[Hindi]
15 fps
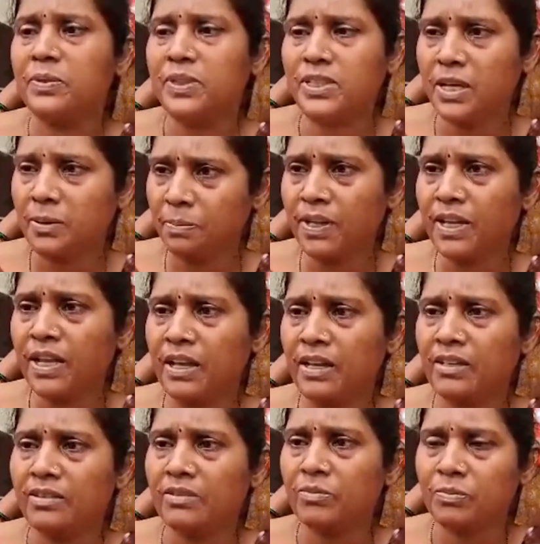पेशाब
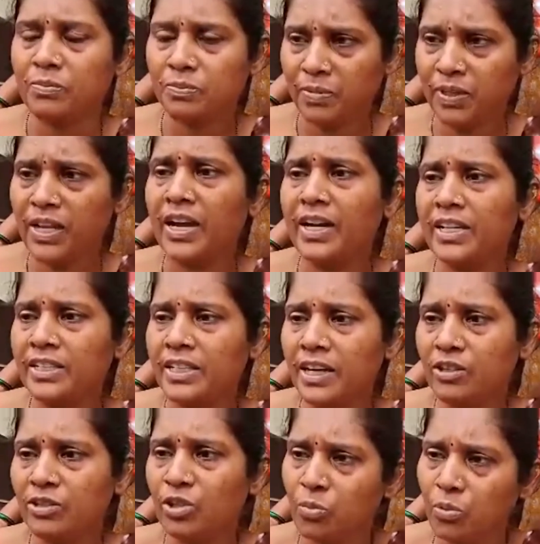किया फिर गाड़ी
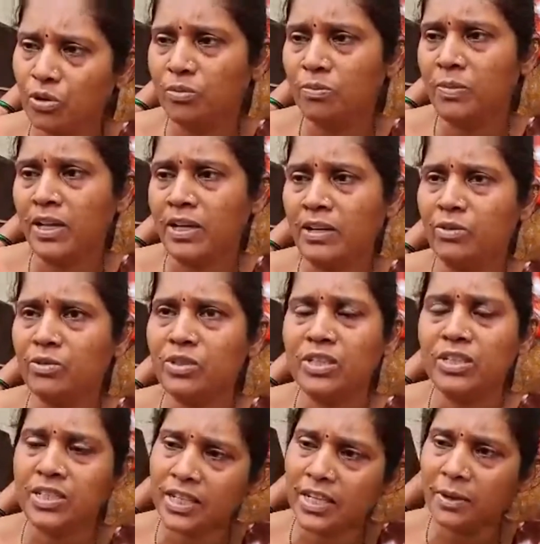चलाया उसको बहुत मारे
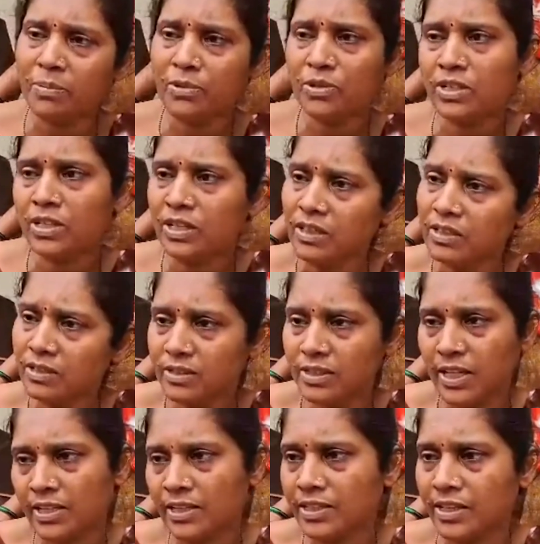उसकी जगह पे उसकी
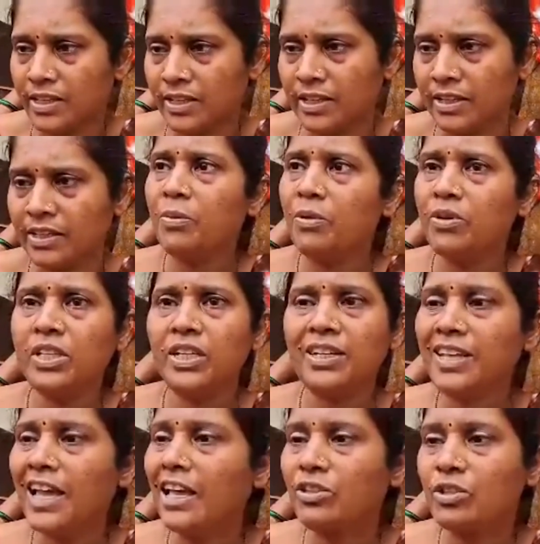जान चली गई अभी हो जाए
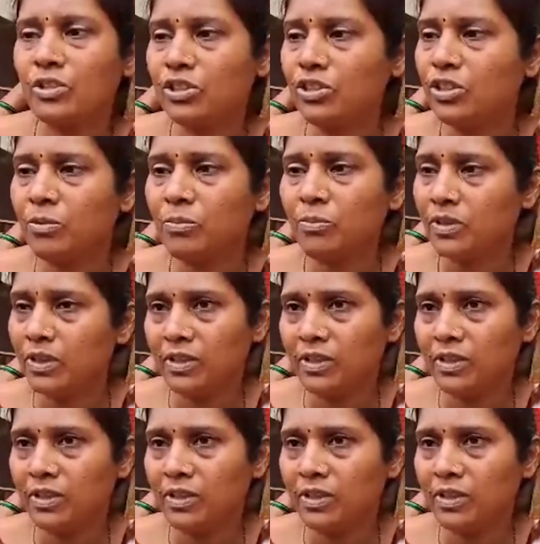क्या छोटे छोटे